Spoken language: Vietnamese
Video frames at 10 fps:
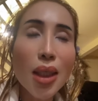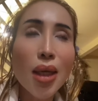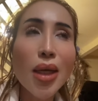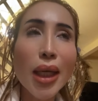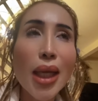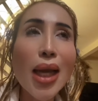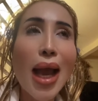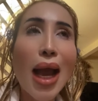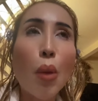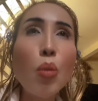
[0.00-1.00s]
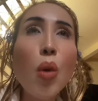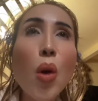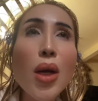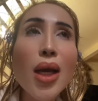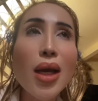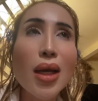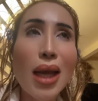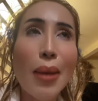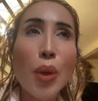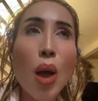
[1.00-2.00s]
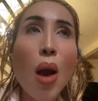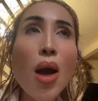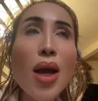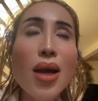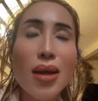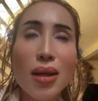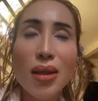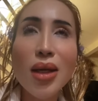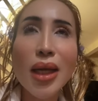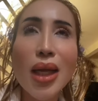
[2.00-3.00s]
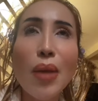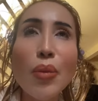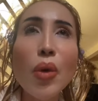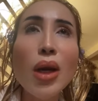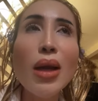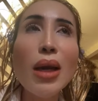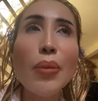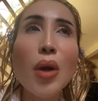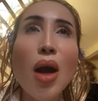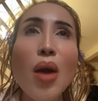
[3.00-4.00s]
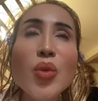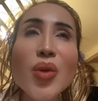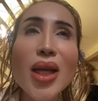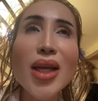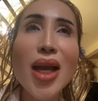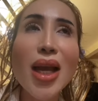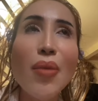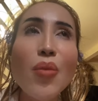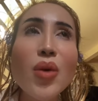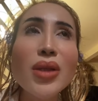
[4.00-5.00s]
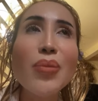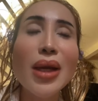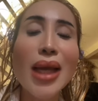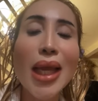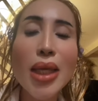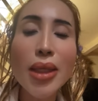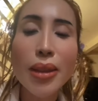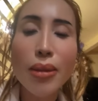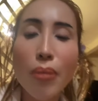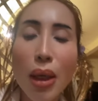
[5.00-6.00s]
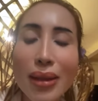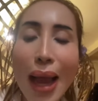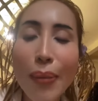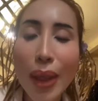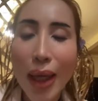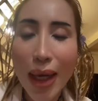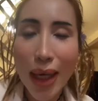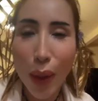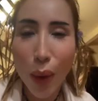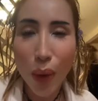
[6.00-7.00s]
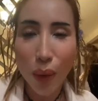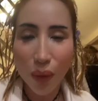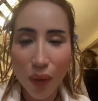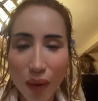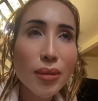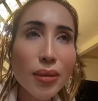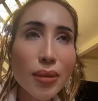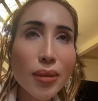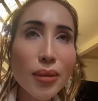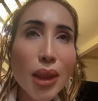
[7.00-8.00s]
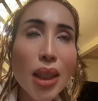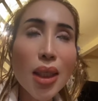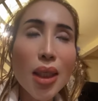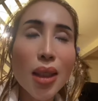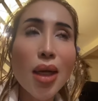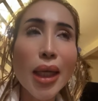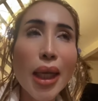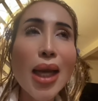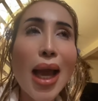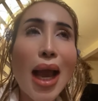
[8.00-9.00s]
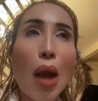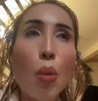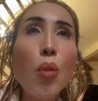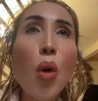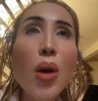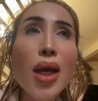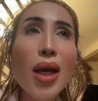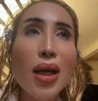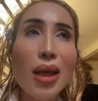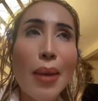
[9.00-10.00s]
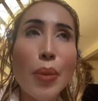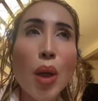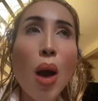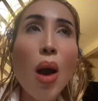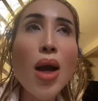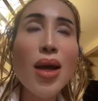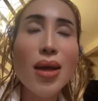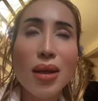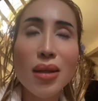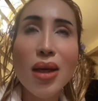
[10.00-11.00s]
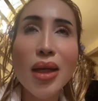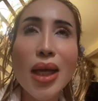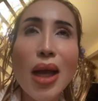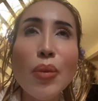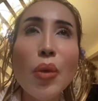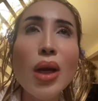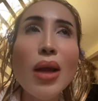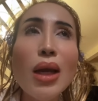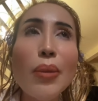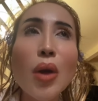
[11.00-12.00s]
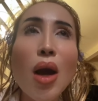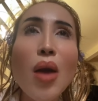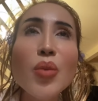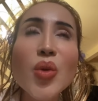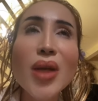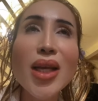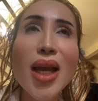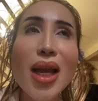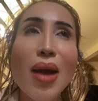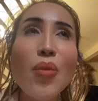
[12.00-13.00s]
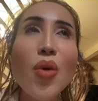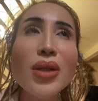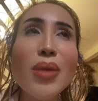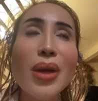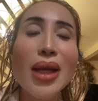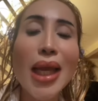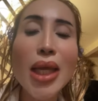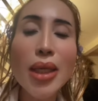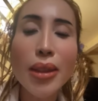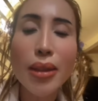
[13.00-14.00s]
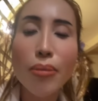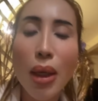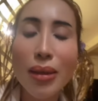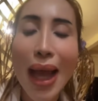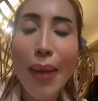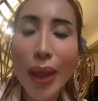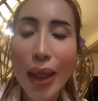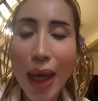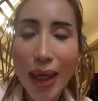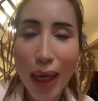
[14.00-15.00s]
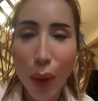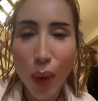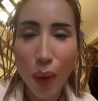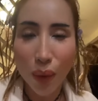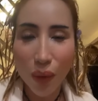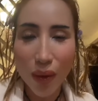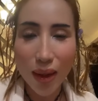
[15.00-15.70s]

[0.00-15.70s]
có nghĩa là ổng muốn á làm khó có nghĩa là ổng muốn đó làm khó ổng xuống lấy ghế là ổng muốn cho mình lấy 18 cái ghế này luôn có nghĩa là ổng muốn á làm khó có nghĩa là ổng muốn đó làm khó ổng xuống lấy ghế là ổng muốn cho mình lấy 18 cái ghế này luôn